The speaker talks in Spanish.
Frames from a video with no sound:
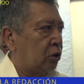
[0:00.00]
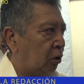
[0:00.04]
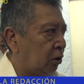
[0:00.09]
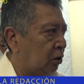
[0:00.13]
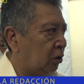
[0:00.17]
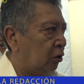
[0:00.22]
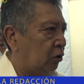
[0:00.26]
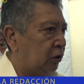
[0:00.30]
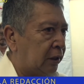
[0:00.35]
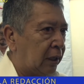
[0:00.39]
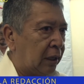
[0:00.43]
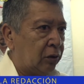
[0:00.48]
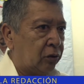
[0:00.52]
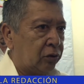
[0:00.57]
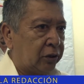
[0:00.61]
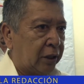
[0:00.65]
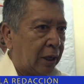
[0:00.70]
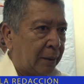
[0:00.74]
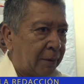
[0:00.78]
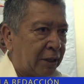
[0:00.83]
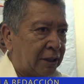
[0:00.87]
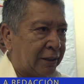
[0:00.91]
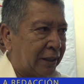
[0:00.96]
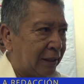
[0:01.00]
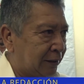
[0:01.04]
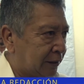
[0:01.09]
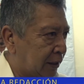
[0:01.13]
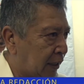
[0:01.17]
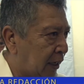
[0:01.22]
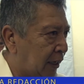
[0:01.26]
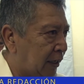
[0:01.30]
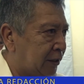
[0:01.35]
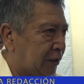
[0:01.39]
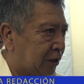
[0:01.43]
que son ahorita los
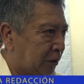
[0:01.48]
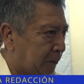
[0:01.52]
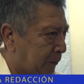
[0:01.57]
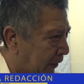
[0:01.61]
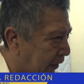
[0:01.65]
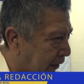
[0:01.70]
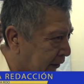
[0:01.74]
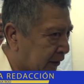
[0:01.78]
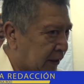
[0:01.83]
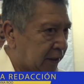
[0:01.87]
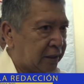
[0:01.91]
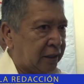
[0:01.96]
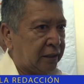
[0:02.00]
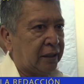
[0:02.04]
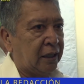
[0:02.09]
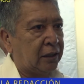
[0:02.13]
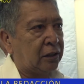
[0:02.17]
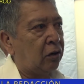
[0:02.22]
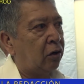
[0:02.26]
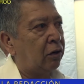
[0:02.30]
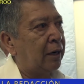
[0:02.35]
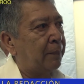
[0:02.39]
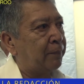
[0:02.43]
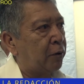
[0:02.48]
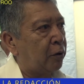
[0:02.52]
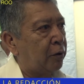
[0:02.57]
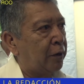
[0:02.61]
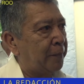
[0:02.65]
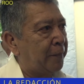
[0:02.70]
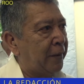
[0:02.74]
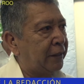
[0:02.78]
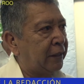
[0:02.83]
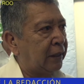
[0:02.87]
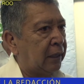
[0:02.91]
temas centrales y vértices de toda
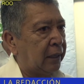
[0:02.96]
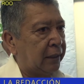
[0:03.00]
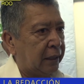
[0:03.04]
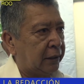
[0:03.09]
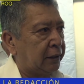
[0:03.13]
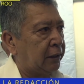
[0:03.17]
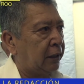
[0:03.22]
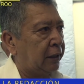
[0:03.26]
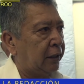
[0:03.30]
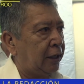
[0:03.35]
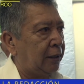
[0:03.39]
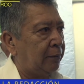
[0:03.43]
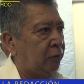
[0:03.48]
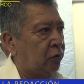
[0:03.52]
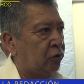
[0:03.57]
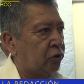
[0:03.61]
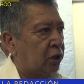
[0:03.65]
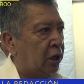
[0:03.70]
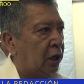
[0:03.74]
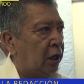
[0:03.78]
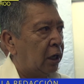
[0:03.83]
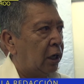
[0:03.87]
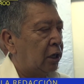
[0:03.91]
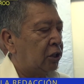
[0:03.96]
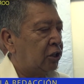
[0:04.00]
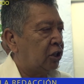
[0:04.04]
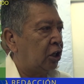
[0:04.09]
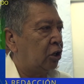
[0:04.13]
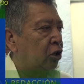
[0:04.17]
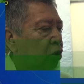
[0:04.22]
la problemática que tenemos.